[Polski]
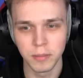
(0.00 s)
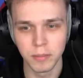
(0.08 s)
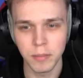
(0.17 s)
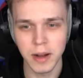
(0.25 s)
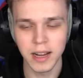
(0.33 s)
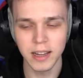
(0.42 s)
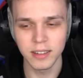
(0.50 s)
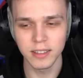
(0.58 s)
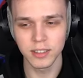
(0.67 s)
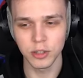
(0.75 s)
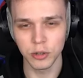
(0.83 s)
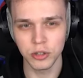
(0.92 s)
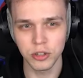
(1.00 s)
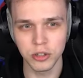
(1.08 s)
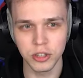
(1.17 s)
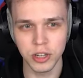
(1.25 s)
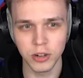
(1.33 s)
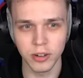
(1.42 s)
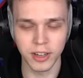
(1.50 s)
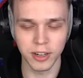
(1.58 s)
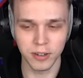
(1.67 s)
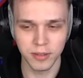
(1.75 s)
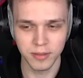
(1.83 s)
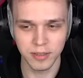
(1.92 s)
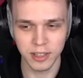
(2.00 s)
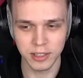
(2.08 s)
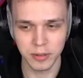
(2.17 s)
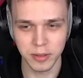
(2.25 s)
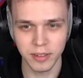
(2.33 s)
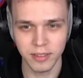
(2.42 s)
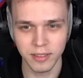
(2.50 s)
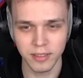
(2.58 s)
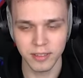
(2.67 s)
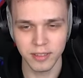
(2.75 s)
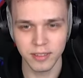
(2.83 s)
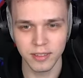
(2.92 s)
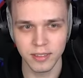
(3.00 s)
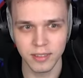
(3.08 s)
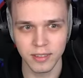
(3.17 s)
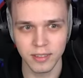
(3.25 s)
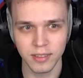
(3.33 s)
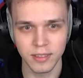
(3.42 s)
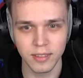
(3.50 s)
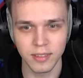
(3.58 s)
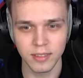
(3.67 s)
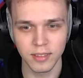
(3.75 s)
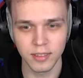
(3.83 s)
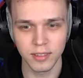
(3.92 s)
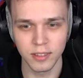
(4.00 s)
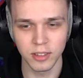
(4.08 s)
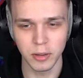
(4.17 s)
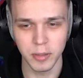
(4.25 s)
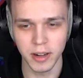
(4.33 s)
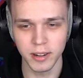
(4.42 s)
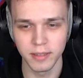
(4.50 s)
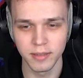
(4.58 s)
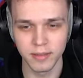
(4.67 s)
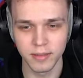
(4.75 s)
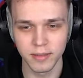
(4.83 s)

ma coś zielonego na sobie? Ma. Dobra.